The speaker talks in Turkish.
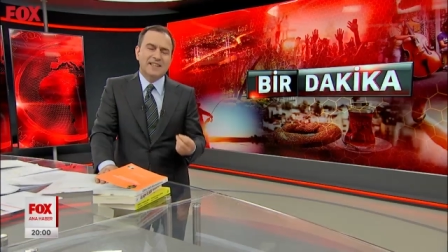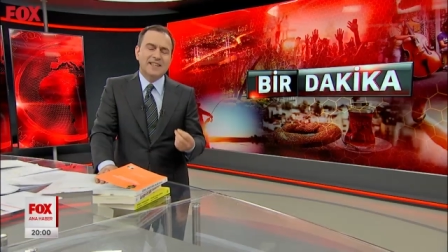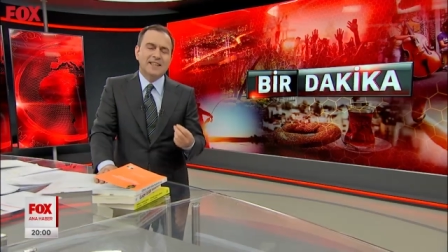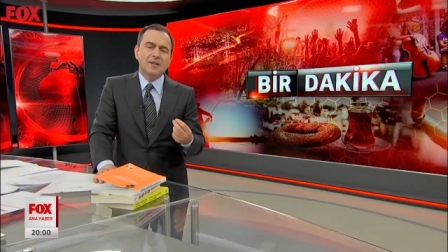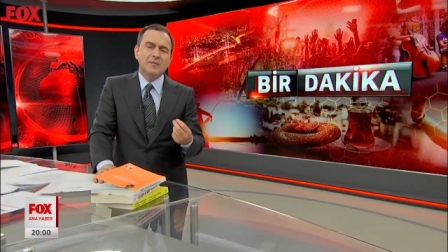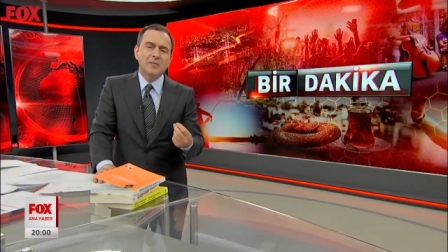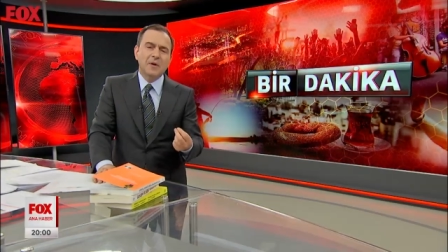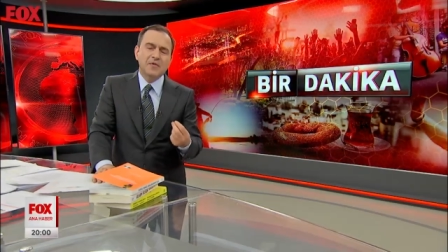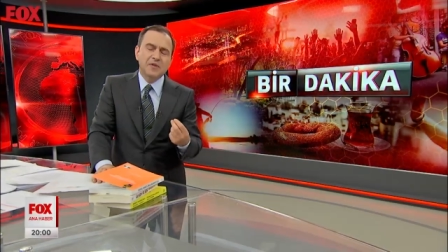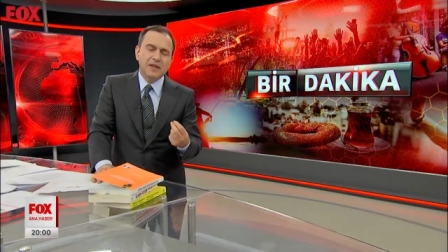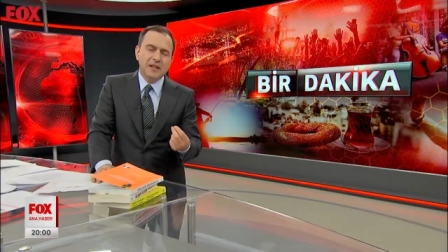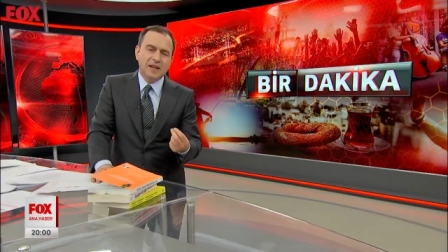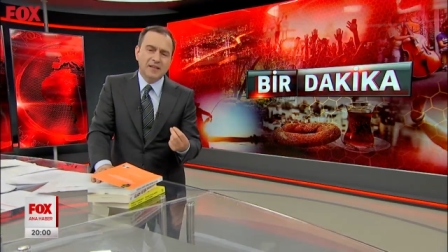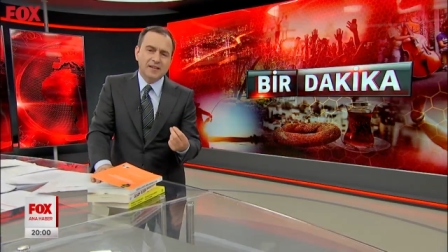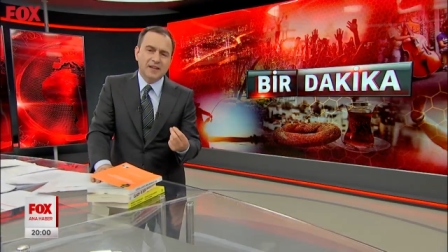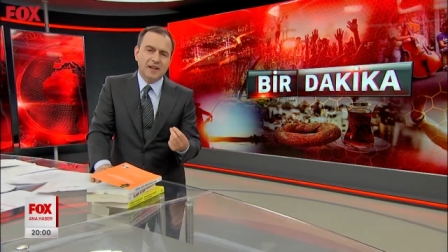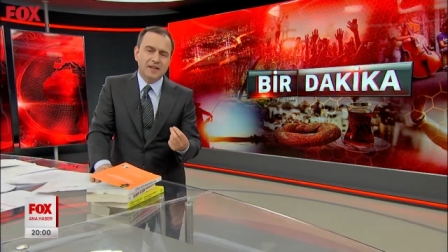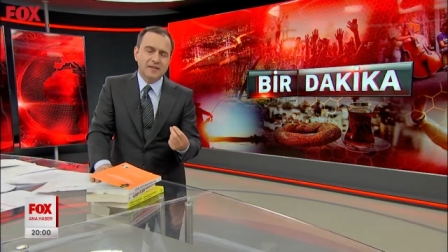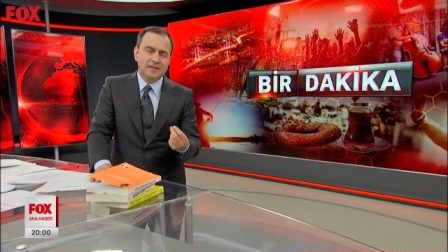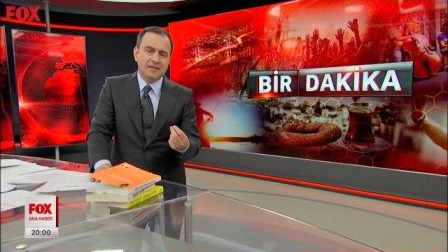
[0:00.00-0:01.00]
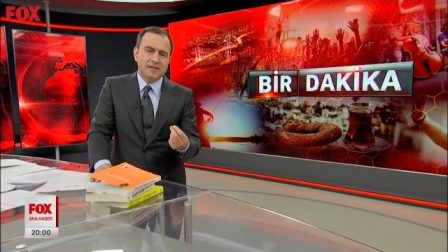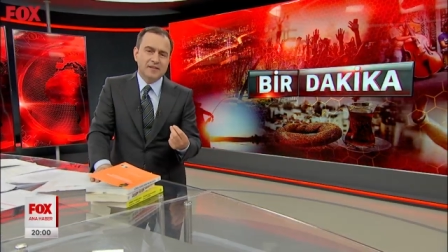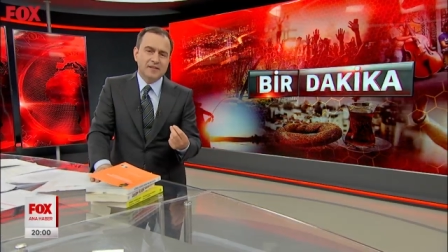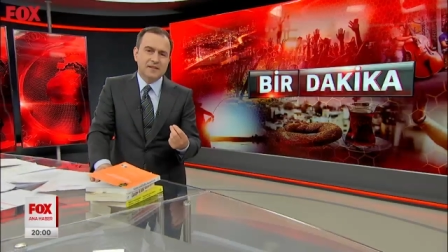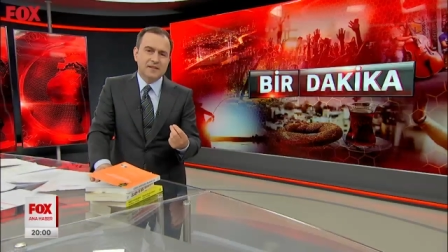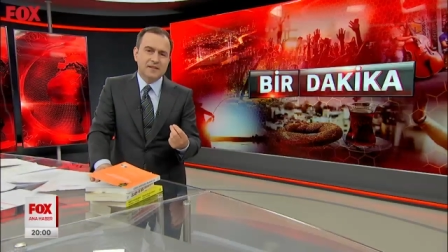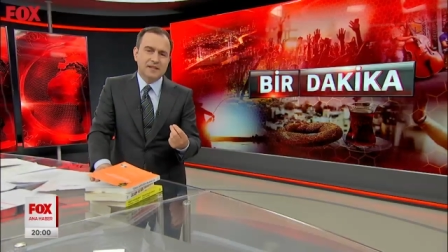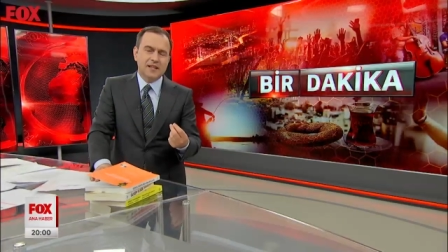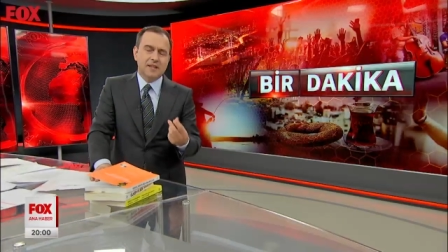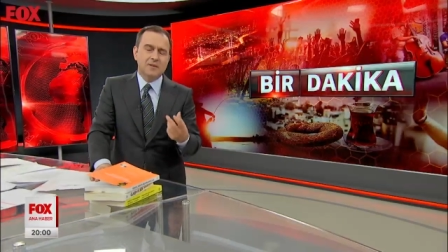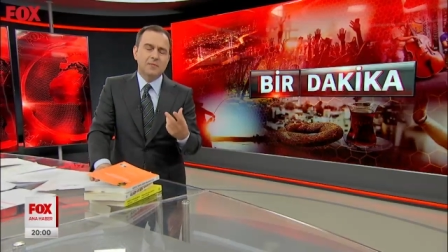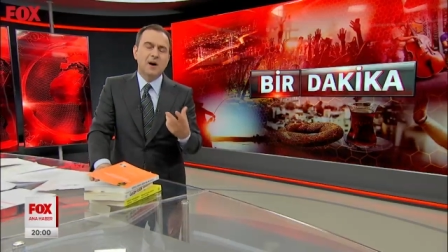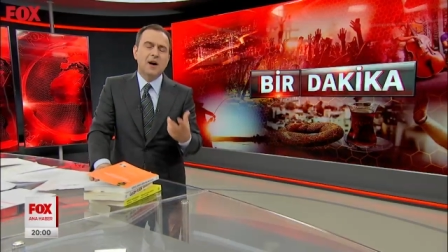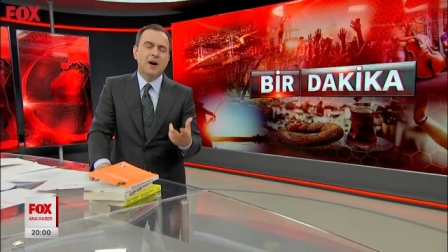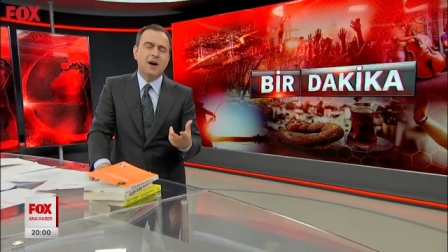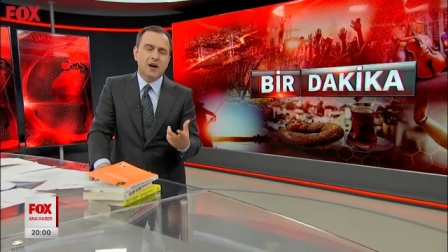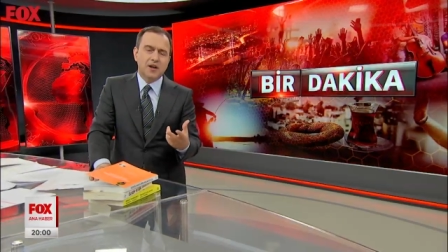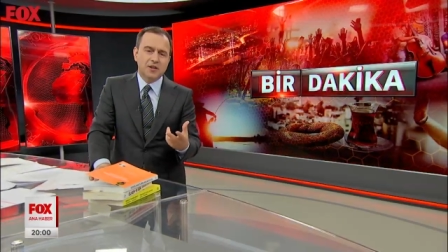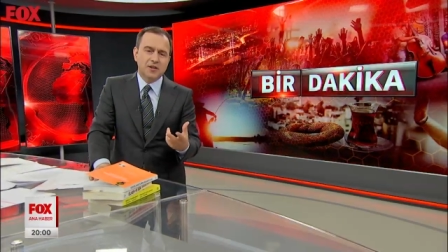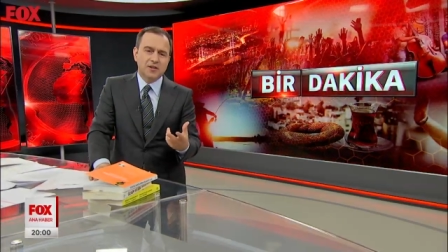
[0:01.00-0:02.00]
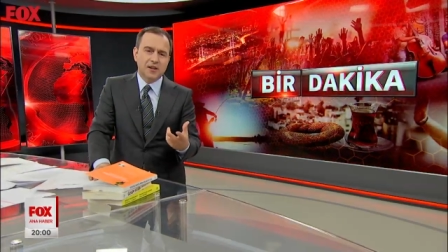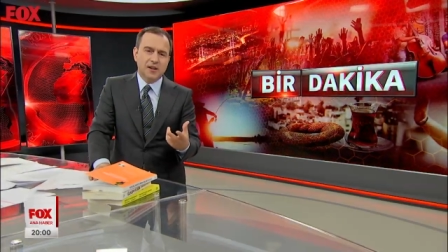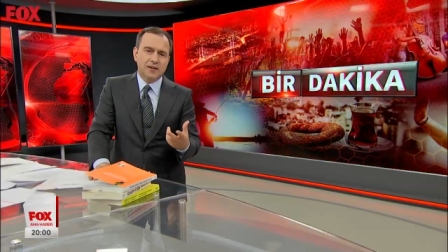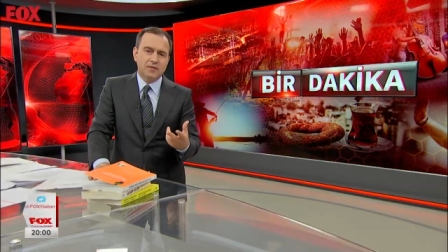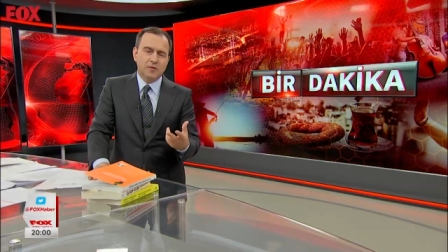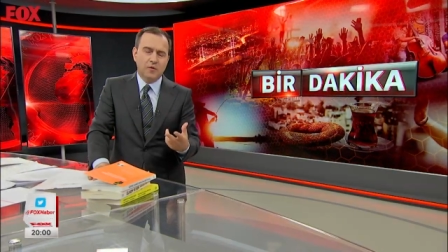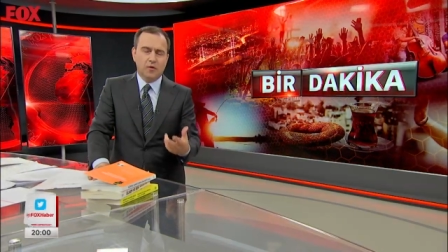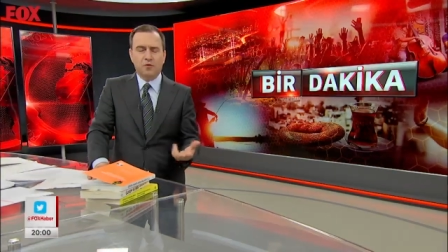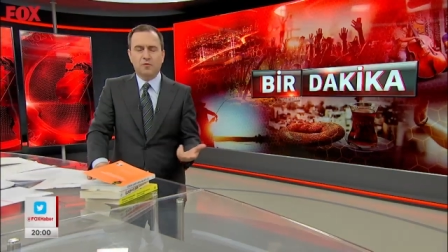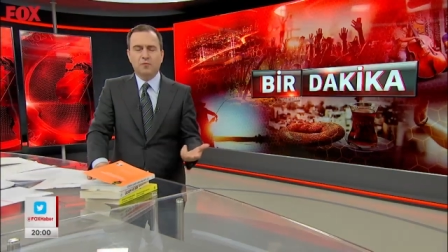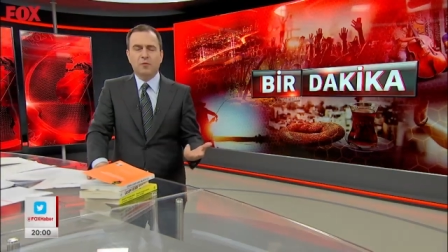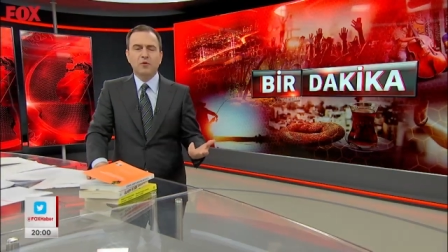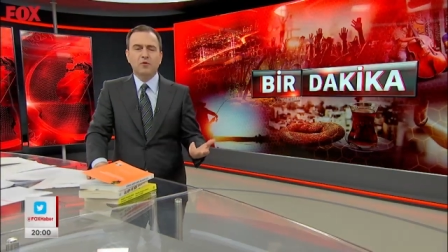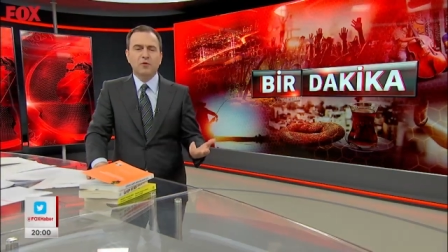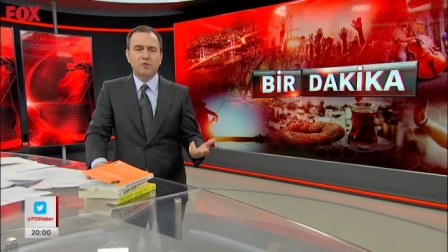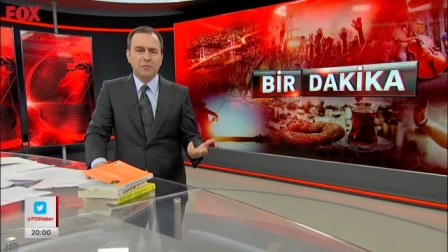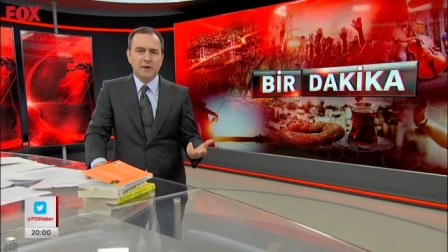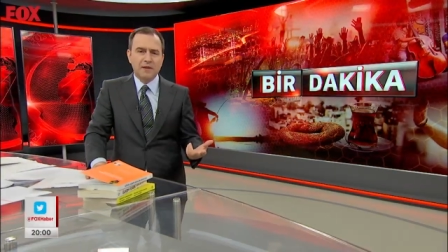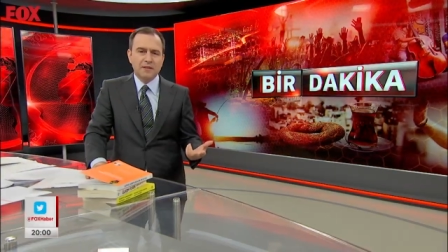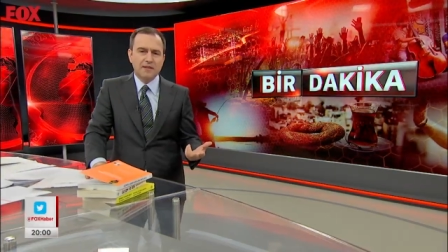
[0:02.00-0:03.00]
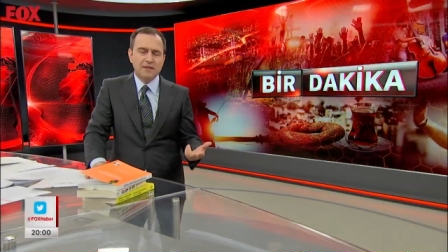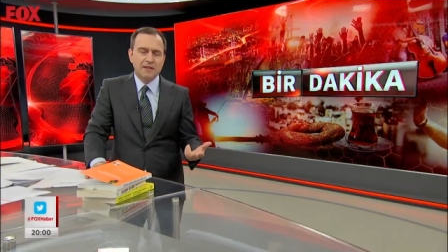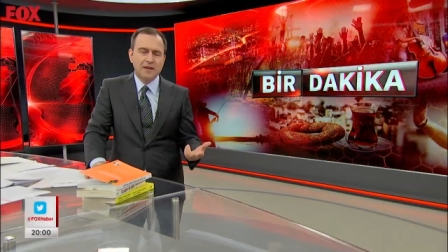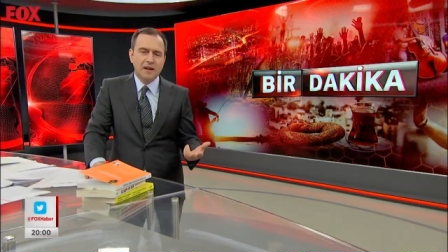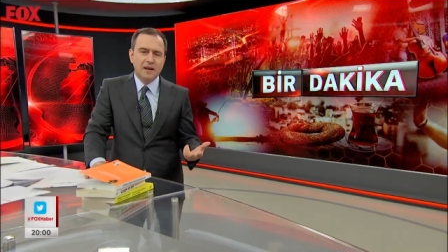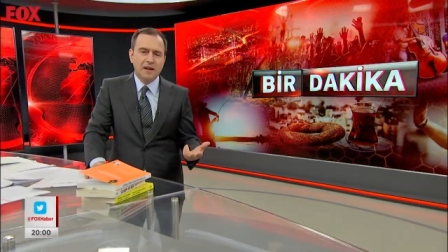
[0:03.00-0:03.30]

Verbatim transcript: Dikme fidandan, dikme ağaçtan orman olmaz.